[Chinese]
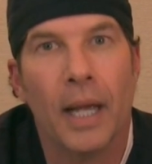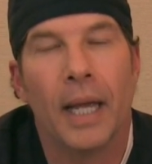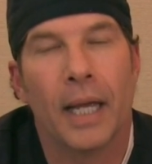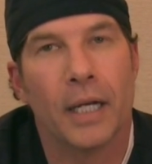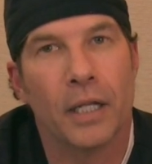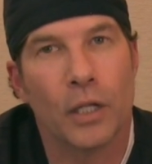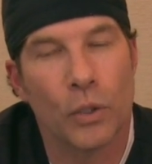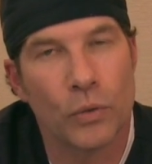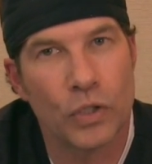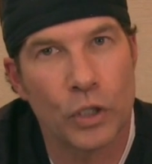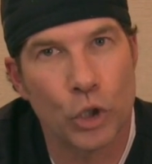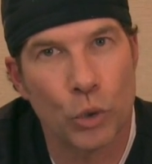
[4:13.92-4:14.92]
在这个
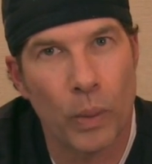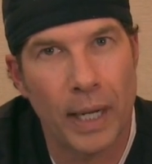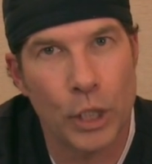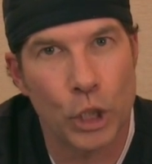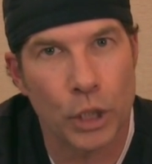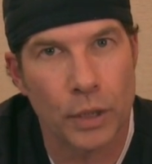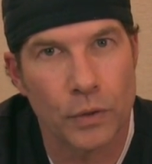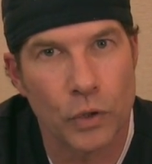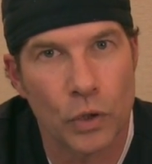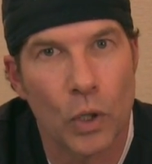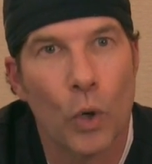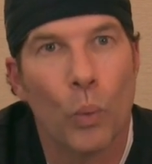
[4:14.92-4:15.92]
状况下，
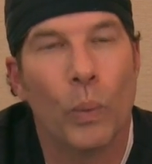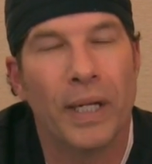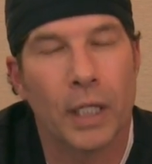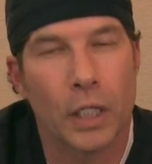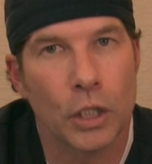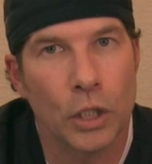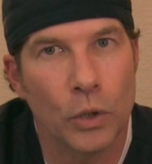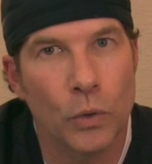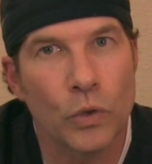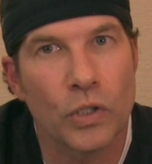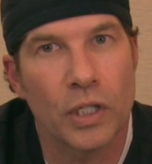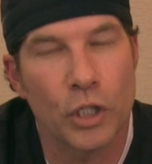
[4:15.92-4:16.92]
我们可以用
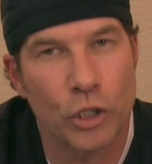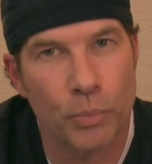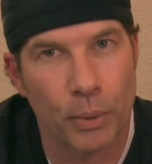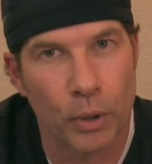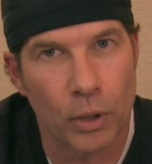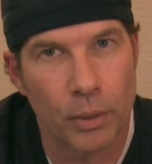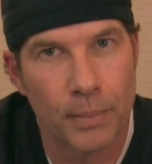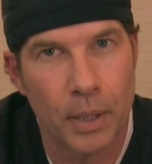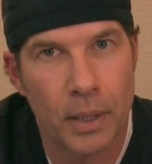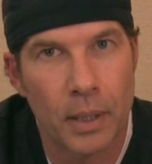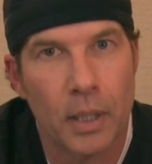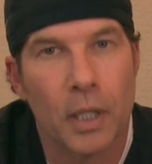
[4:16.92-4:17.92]
这些精子。
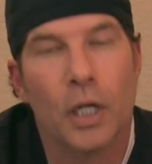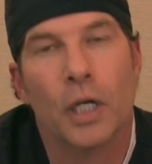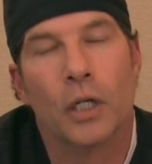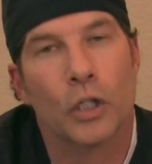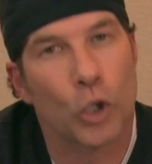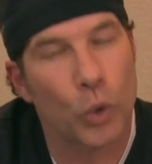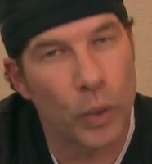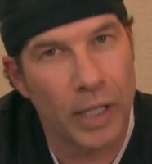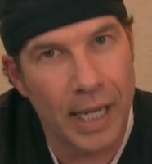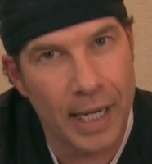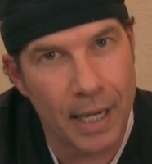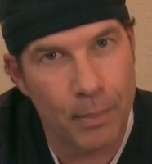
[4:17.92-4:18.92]
来制造
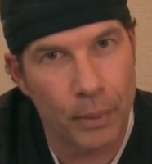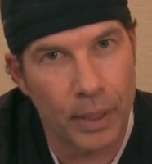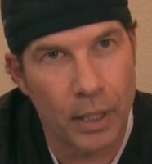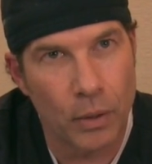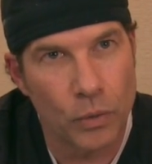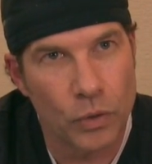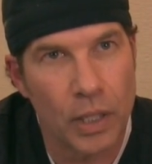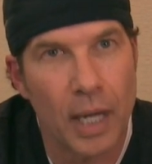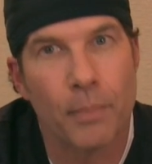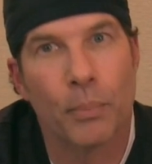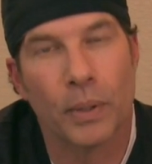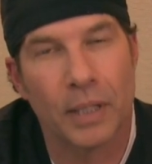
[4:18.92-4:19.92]
胚胎，
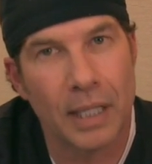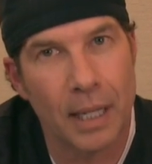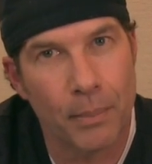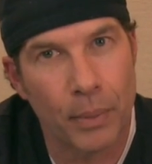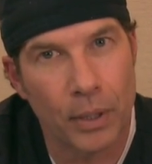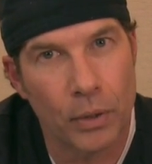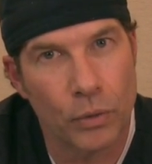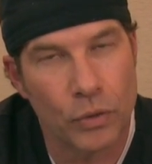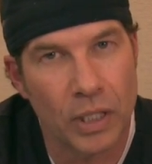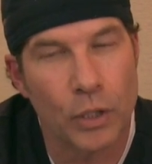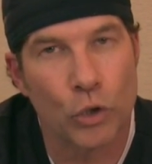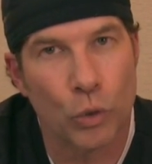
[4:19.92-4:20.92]
并且用这个胚
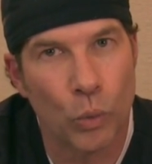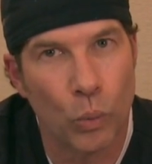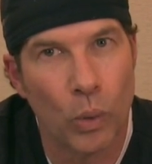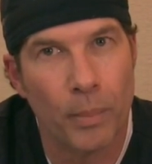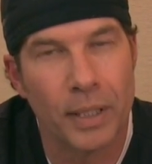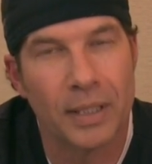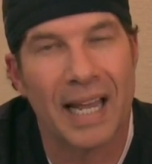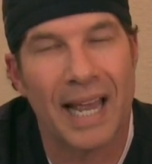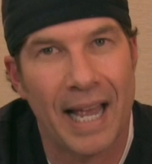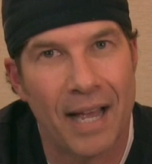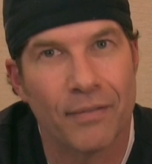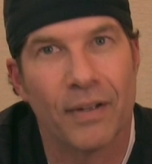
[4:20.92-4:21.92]
胎令女
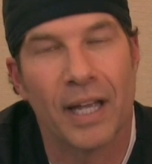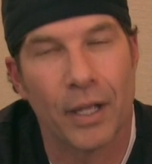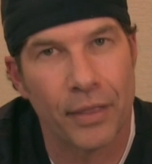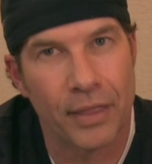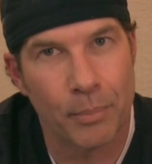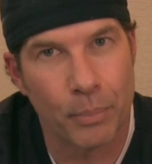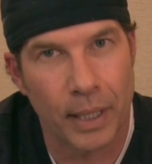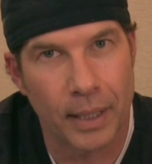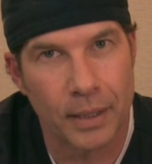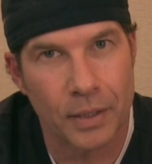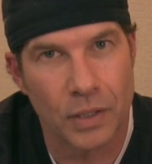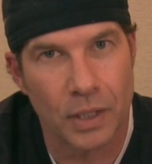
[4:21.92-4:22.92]
性成功的
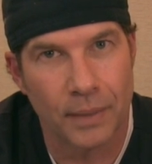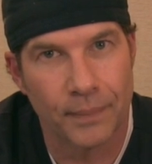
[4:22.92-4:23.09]
受孕。